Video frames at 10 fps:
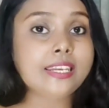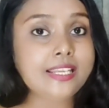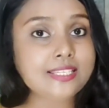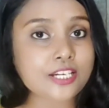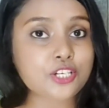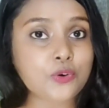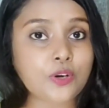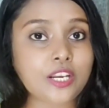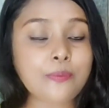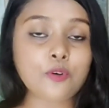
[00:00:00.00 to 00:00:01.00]
নিজের
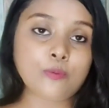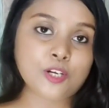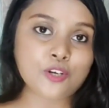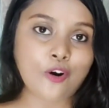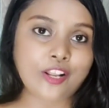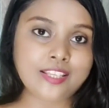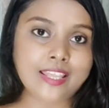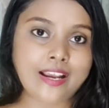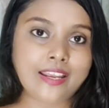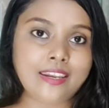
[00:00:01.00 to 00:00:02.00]
শরীরে প্রবেশ করাতে
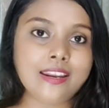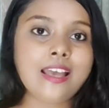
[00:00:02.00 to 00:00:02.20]
থাকেন